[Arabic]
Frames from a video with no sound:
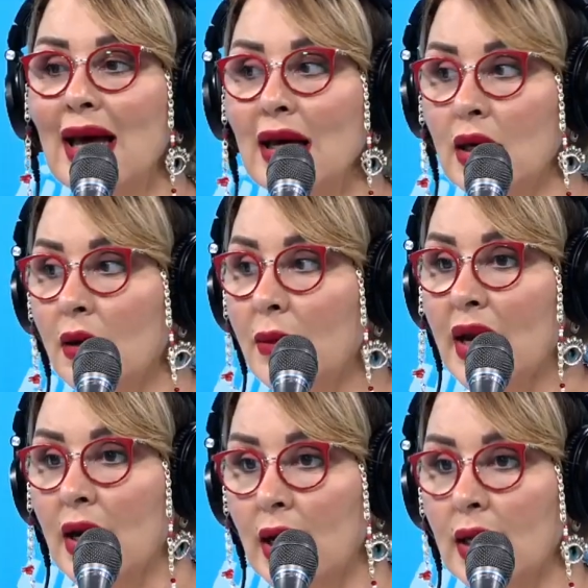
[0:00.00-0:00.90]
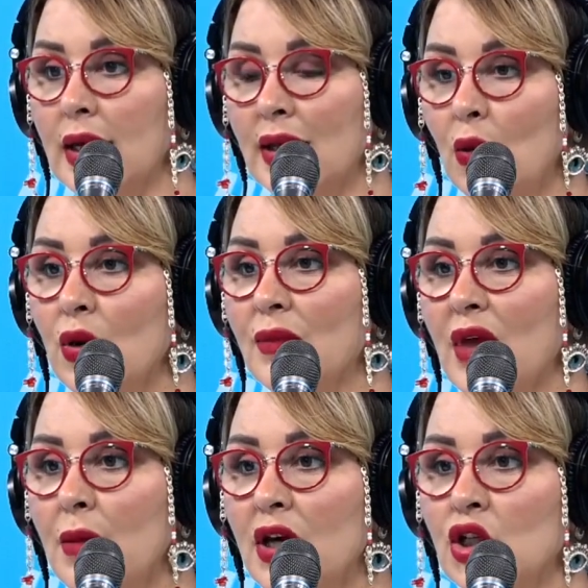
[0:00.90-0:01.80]
اخر مره اخر دوره
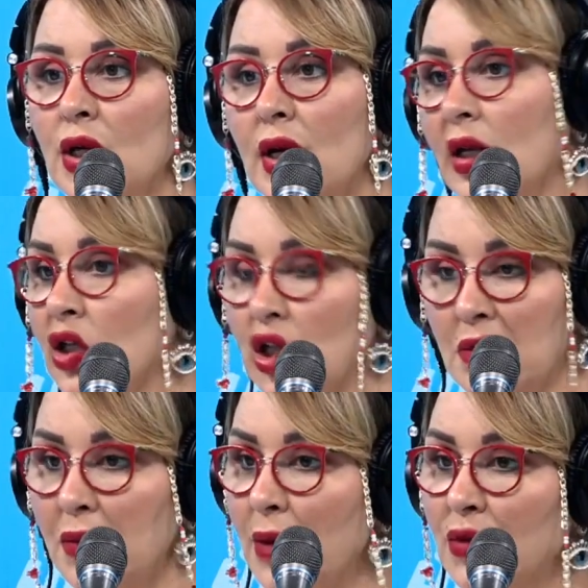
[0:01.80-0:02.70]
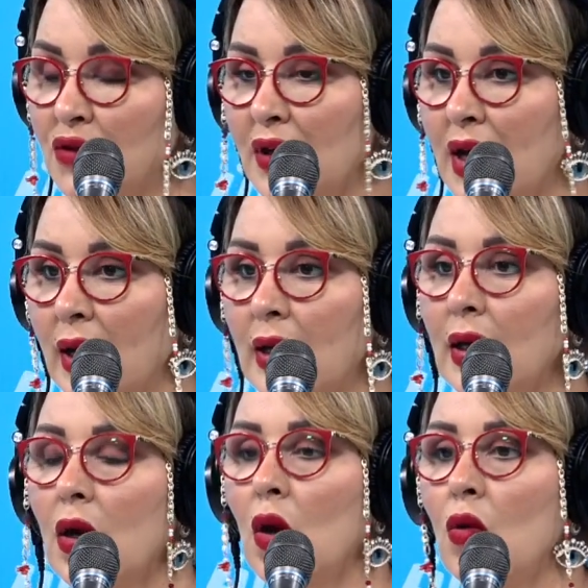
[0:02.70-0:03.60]
بتاع مهرجان كرتاج كان مبرمج فيها
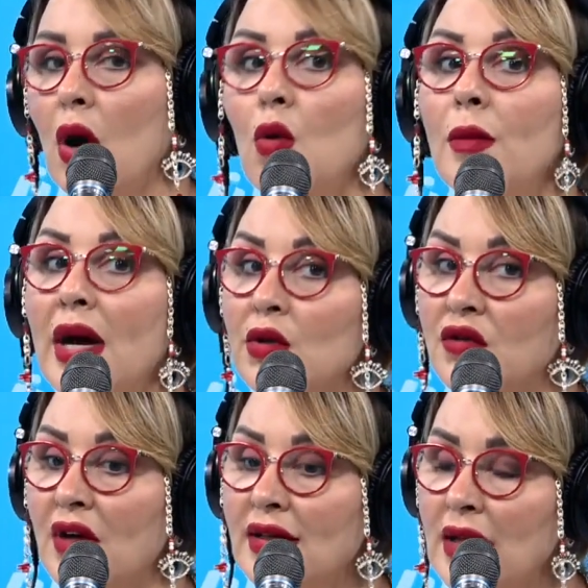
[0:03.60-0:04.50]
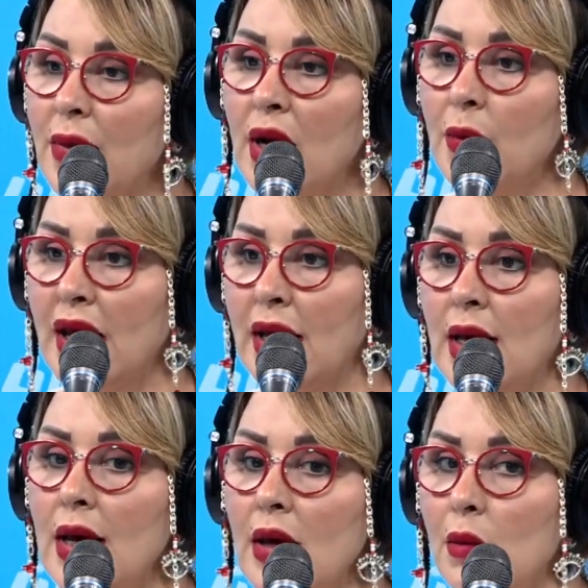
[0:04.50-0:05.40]
مم. هو ومبرمج فيها صابر الرباعي
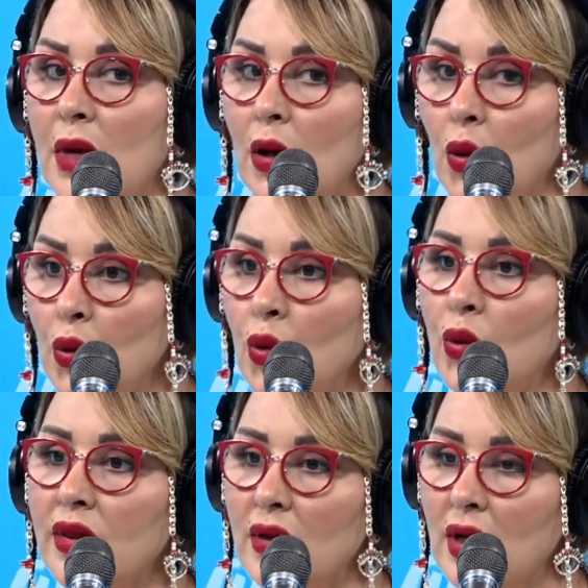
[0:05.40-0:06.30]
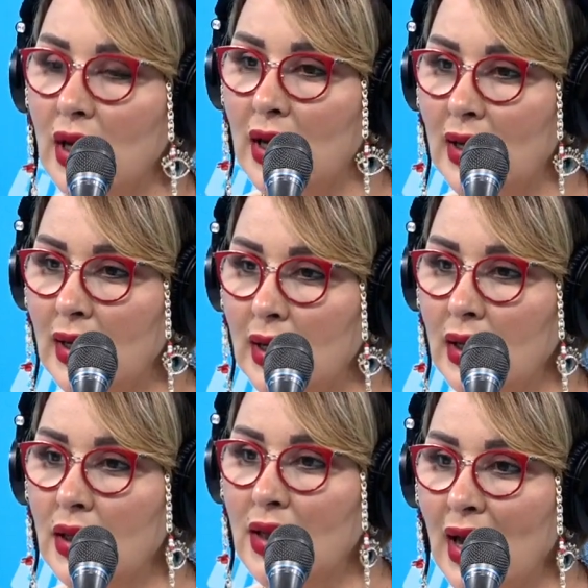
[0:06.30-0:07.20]
من العروض اللي
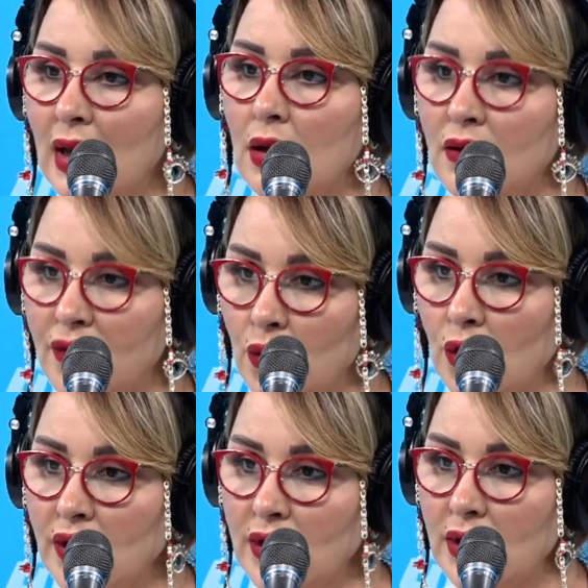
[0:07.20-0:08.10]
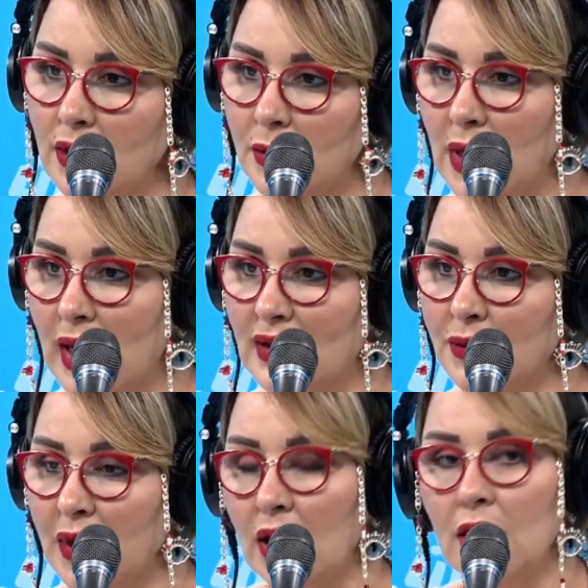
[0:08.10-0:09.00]
تدخل الفلوس
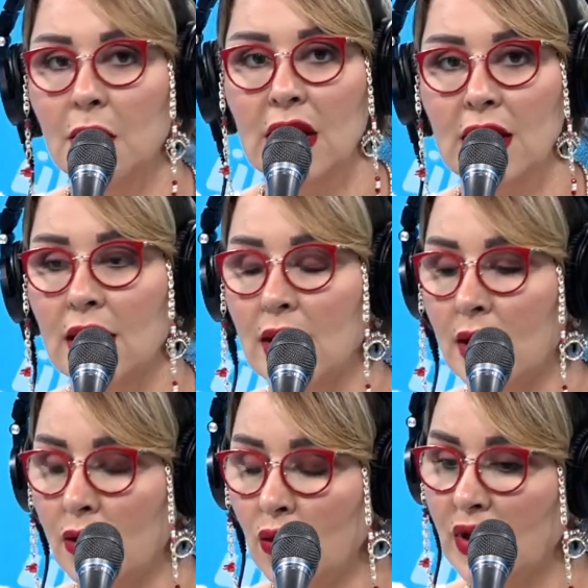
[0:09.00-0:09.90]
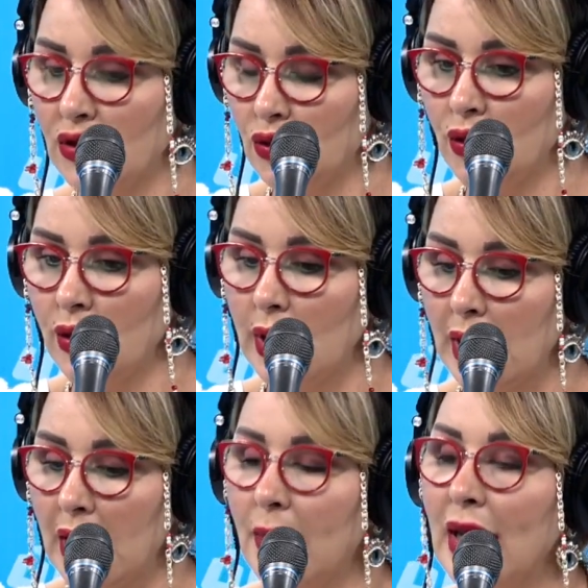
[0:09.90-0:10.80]
بالاسماء معناها ذوما سور
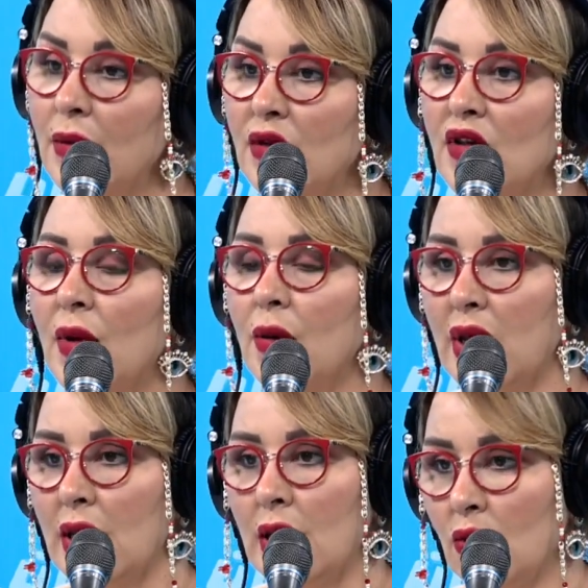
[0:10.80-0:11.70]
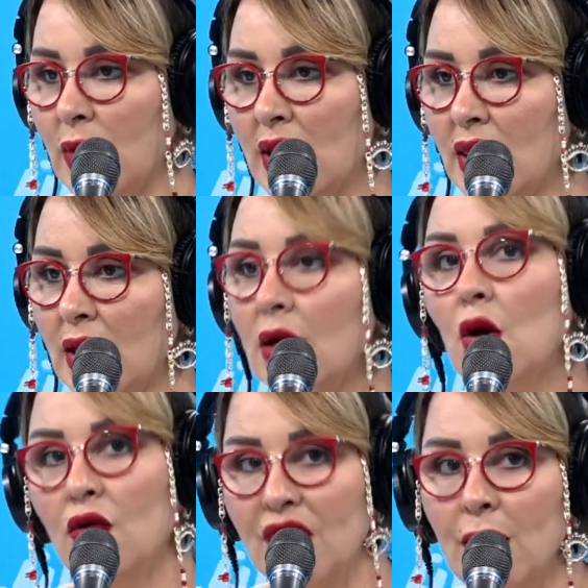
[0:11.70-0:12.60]
رغبه عليهم وصبر ربيعي هذوما الاثنين
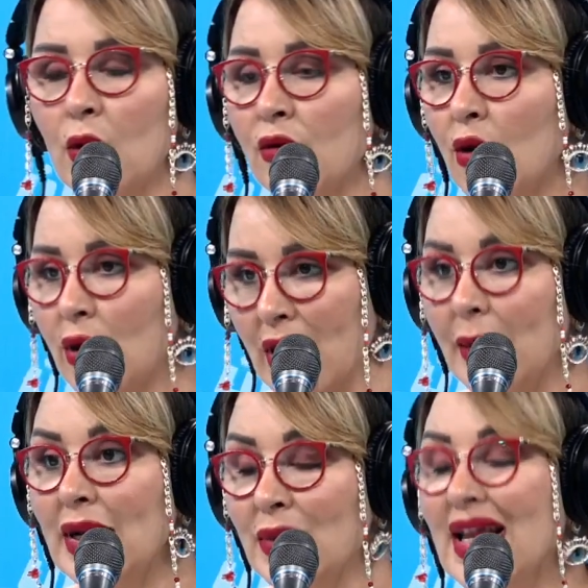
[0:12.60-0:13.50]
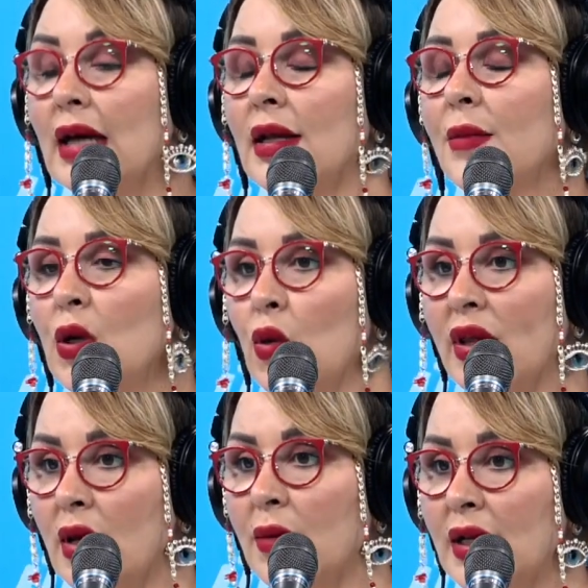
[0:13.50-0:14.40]
وفما عروض اخرى اللي متاكده منه
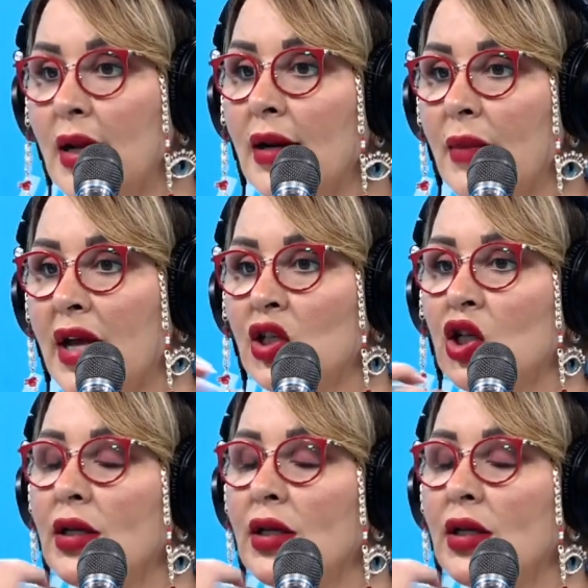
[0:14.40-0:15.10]
هذايا من اداره المهرجان